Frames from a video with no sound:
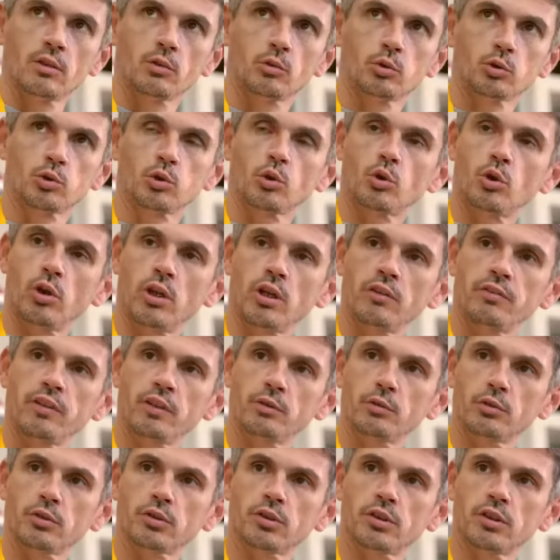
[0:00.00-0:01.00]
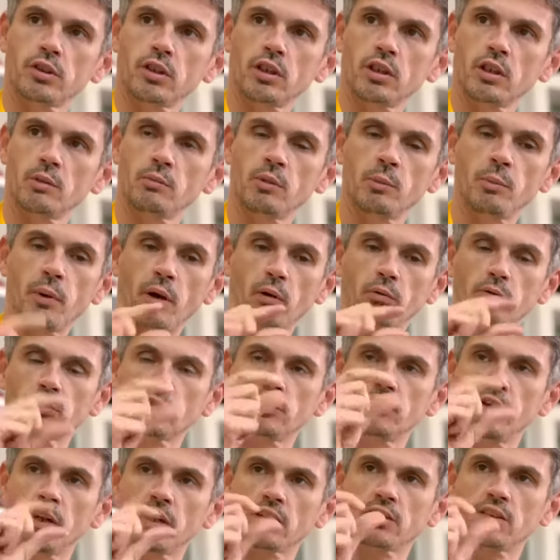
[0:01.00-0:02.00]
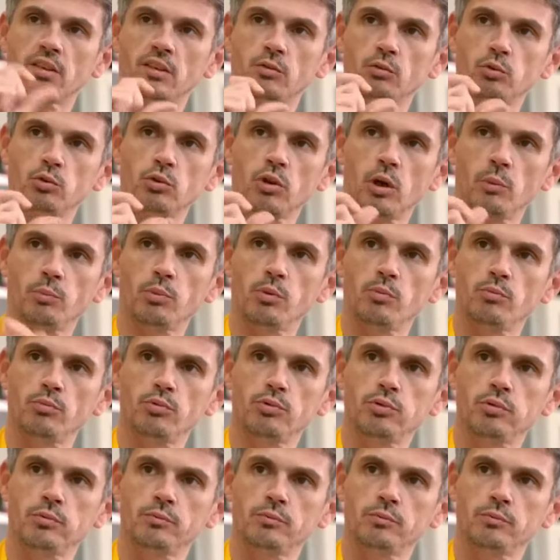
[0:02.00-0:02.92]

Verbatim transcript: ton chocolat, il va durcir, mais par contre, il va rester toujours un peu mou.